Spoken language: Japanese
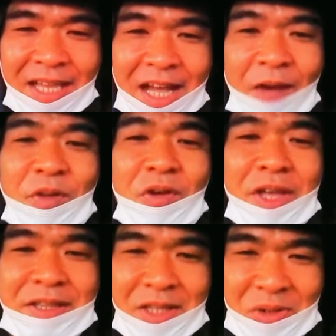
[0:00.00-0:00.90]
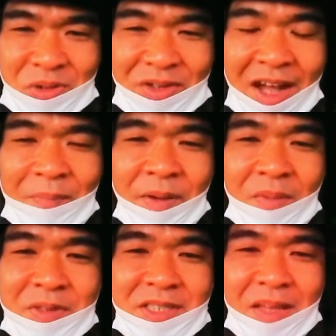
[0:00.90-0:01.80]
カフェをやってるという看板
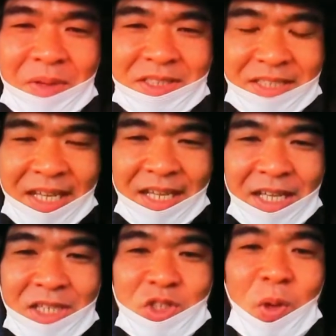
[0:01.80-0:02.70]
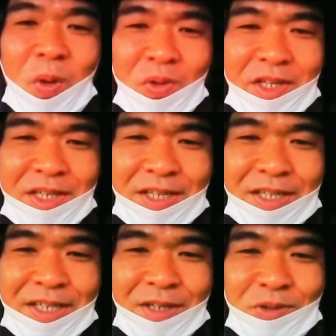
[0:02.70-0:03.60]
を見つけまして、そこに
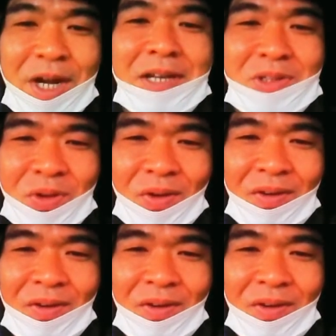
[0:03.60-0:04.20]
ふらりと